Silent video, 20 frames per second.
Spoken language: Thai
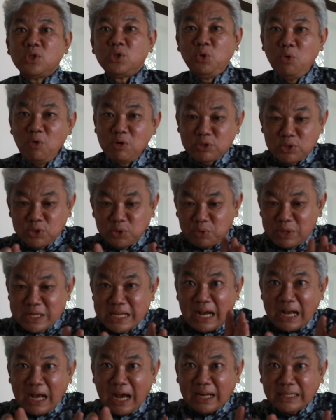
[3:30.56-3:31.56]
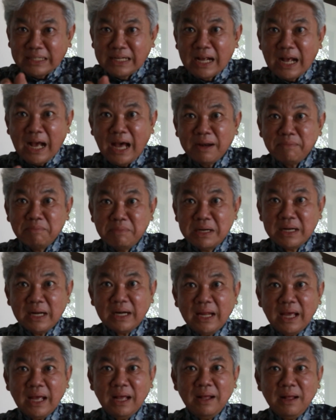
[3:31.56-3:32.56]
ช่วงสุญญากาศทางการเมือง
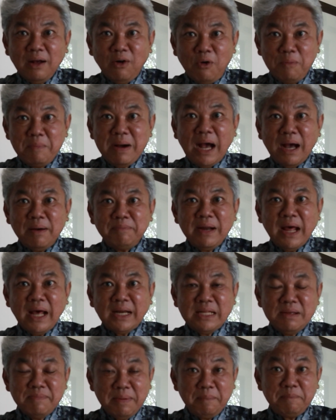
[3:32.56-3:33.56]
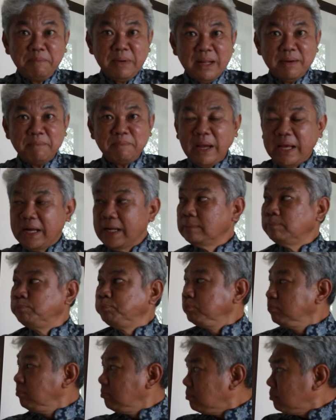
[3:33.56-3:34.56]
เนี่ยของมหาอำนาจที่มันเปลี่ยนไปเนี่ย
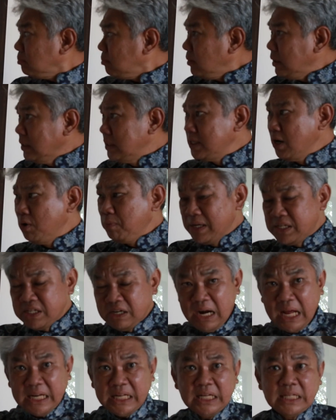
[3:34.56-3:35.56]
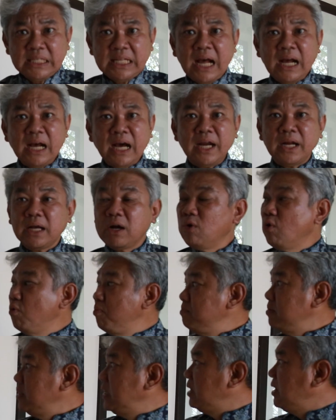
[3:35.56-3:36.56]
เจ้าเพชรราทั้งตั้งกลุ่ม
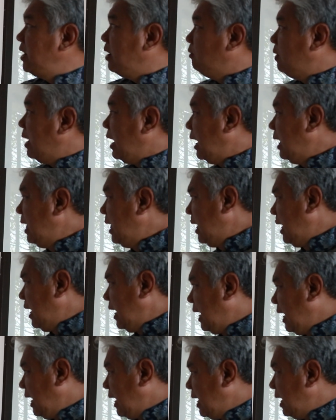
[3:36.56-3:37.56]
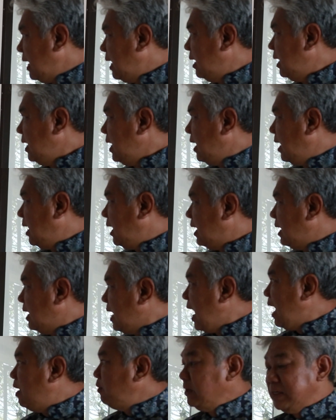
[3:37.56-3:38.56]
ที่เรียกว่า
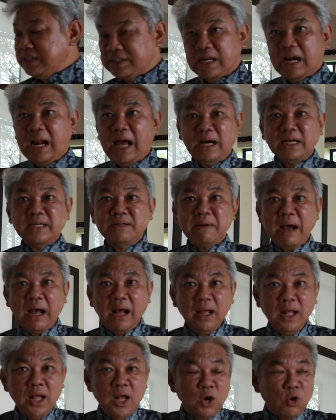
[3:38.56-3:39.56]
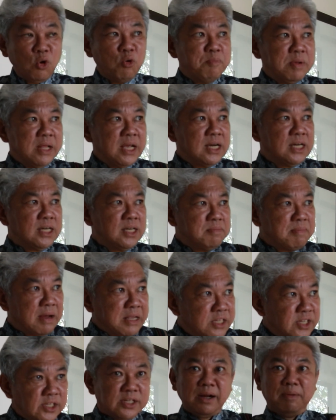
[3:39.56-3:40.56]
ลาวอิสระขึ้นมา กลุ่มนี้ขึ้นมา
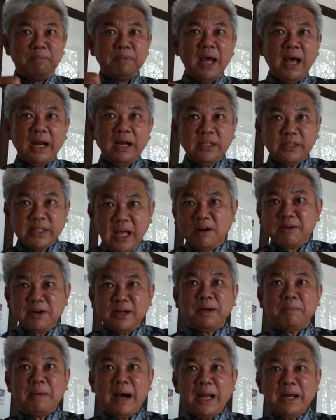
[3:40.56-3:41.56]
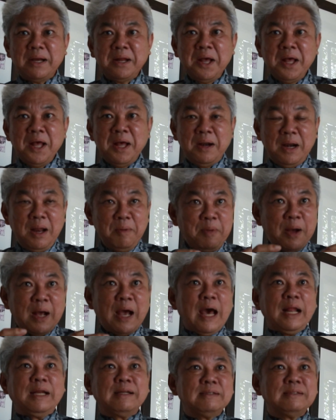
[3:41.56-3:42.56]
ยึดอำนาจและตั้งรัฐบาล และประ
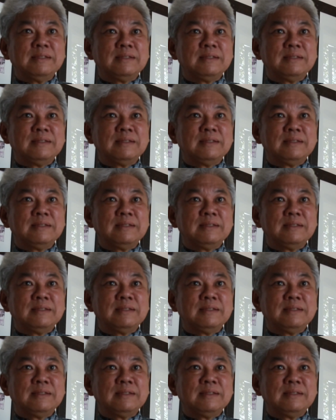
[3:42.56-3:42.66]
กาศ